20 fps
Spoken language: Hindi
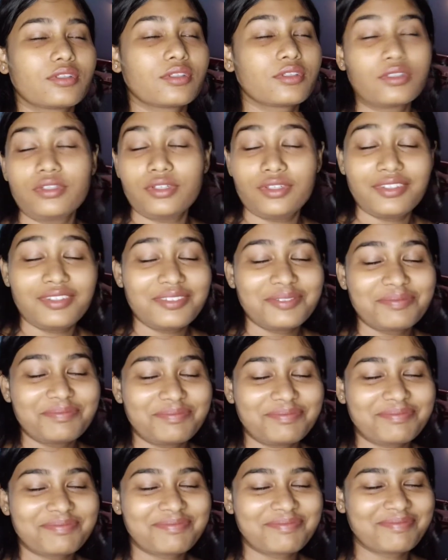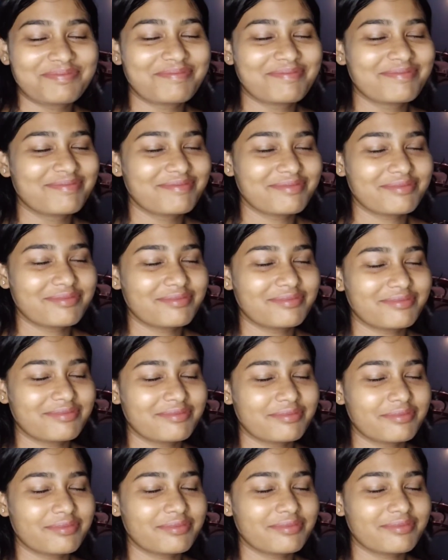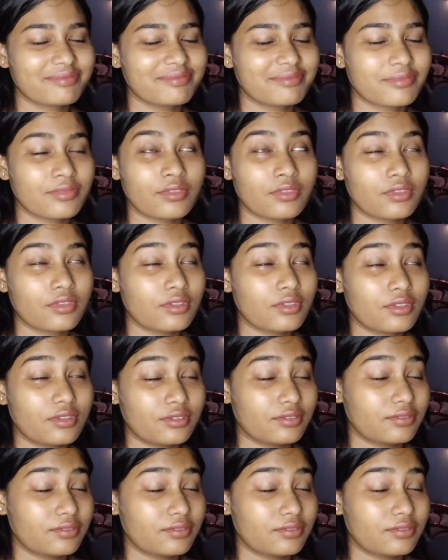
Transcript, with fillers: बहुत ज़्यादा जलना शुरू हो गई ऑल ऑफ अ